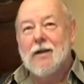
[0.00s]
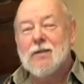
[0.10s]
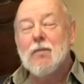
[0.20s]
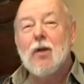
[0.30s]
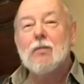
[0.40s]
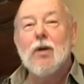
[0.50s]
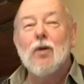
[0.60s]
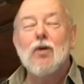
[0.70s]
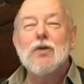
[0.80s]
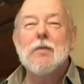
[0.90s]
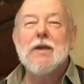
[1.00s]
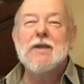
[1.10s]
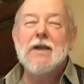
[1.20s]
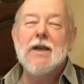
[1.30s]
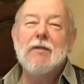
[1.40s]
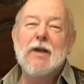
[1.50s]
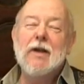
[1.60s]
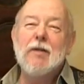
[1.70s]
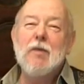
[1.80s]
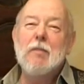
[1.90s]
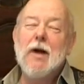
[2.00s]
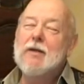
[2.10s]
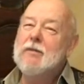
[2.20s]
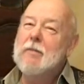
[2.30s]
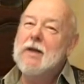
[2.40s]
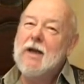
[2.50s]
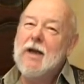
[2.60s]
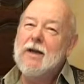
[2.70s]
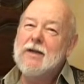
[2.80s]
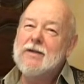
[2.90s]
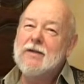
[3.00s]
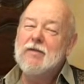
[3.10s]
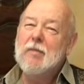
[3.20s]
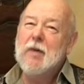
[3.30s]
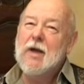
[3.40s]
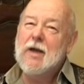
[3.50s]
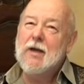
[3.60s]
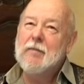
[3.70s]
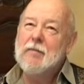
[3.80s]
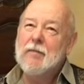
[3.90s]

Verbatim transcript: es macht mir groß Pläsier, wieder einen Moment mit euch zu verbringen.